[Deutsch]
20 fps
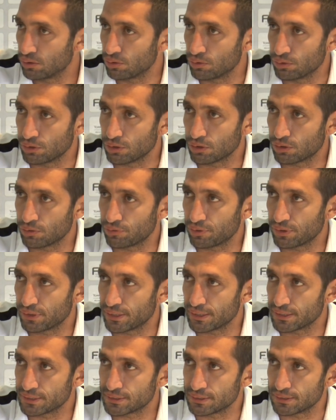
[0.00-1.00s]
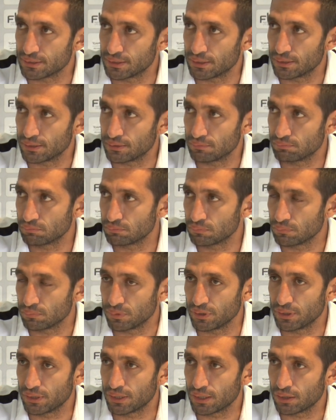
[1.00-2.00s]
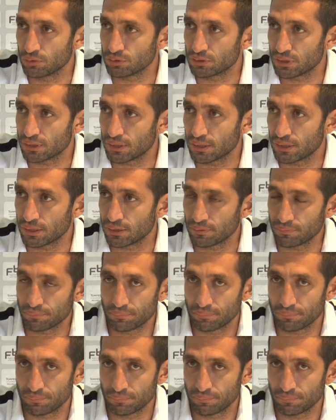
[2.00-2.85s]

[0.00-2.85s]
Und ich hoffe, dass äh, wieder unsere